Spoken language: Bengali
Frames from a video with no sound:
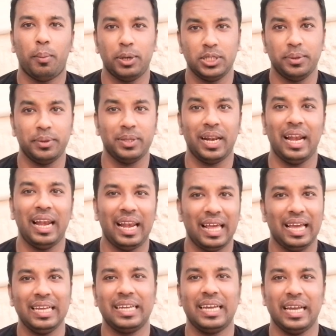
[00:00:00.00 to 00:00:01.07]
অবশ্যই ভিডিও
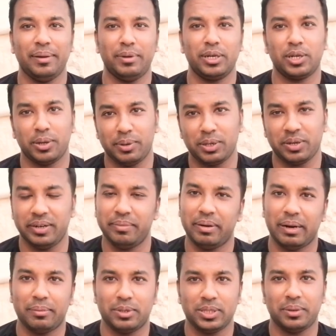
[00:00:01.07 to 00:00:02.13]
লাইক এবং কমেন্ট করে
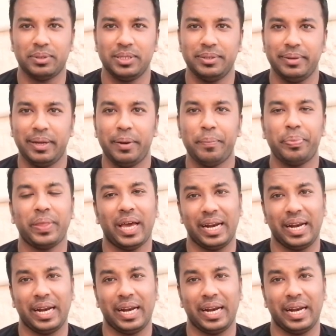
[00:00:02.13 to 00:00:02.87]
আপনারা মতামত দেবেন